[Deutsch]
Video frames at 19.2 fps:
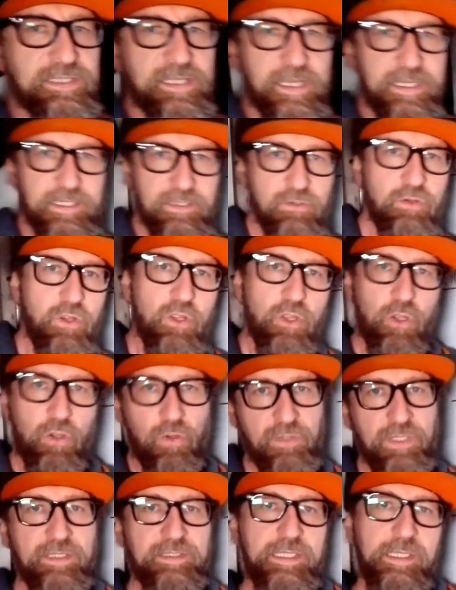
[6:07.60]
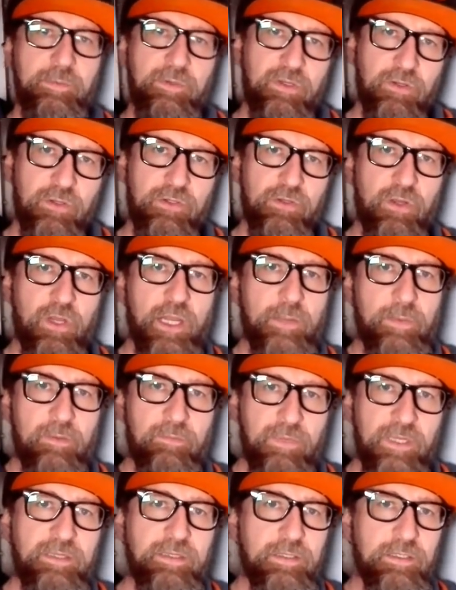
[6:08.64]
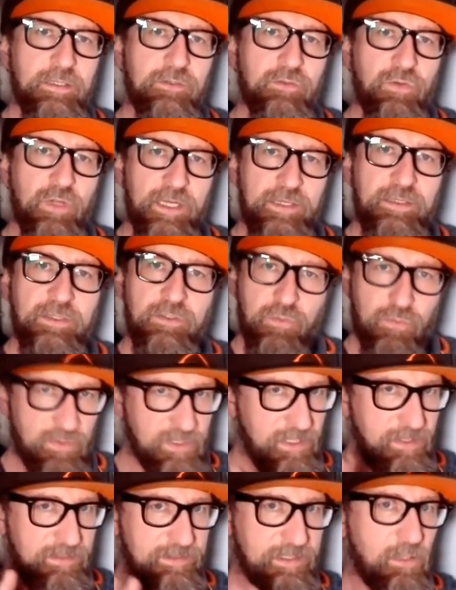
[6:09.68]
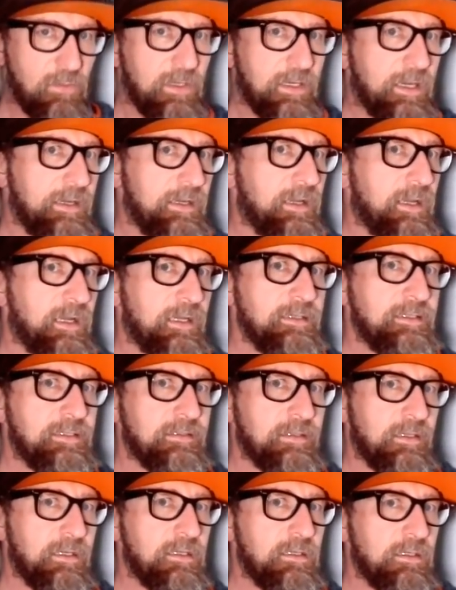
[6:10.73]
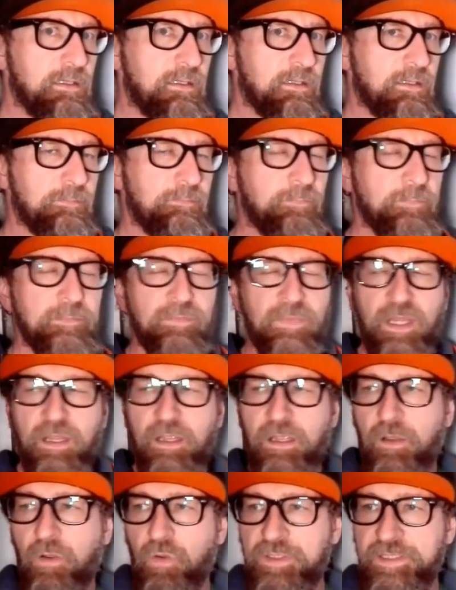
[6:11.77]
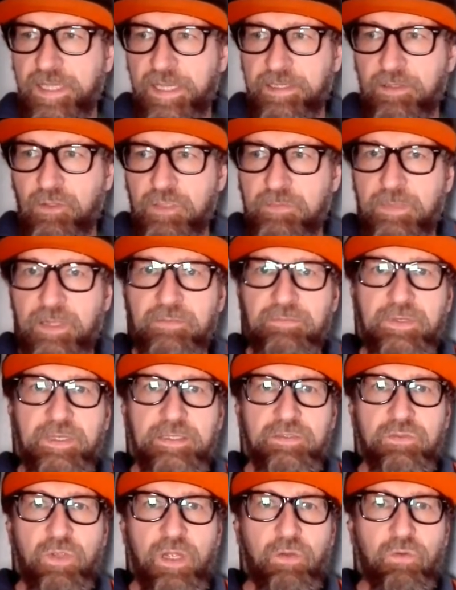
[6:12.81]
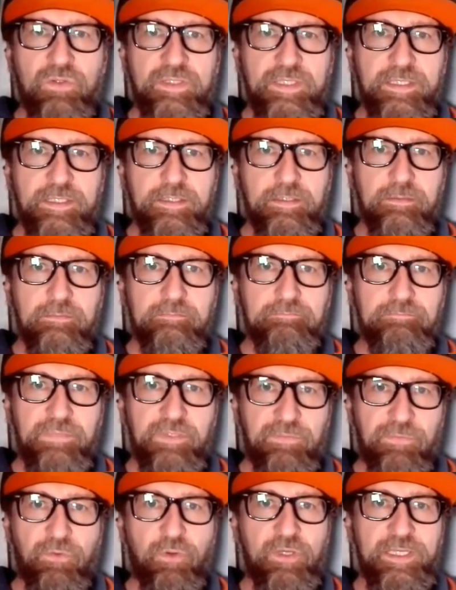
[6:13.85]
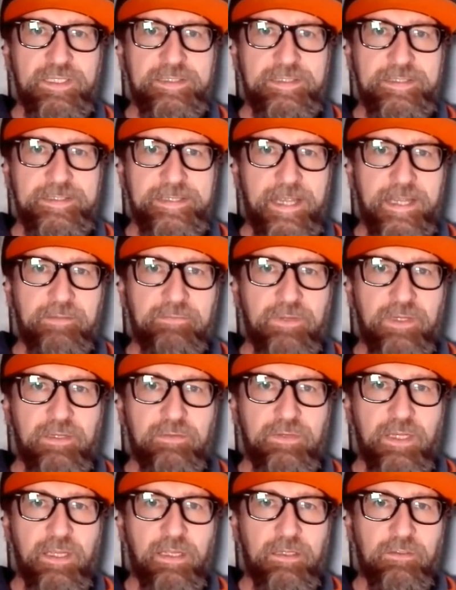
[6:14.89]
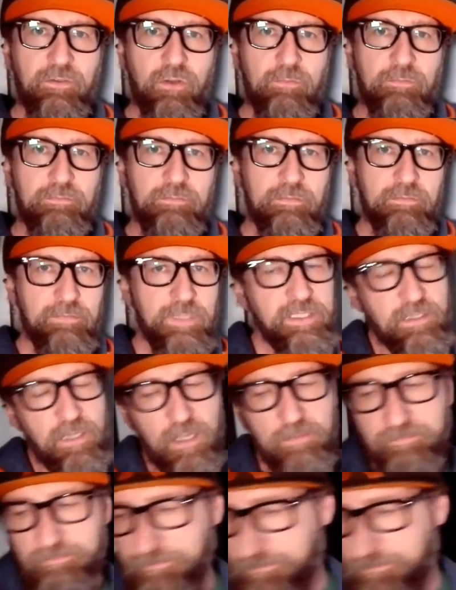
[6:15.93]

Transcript: Zeichnung. Und jetzt nehme ich euch noch einmal mit in die Toilette, ist übrigens alles sauber, keine Angst, ja, ähm, und zeige euch mal, wie das so aussieht, bevor jetzt die Seitenwände wieder rankommen. Mitkommen!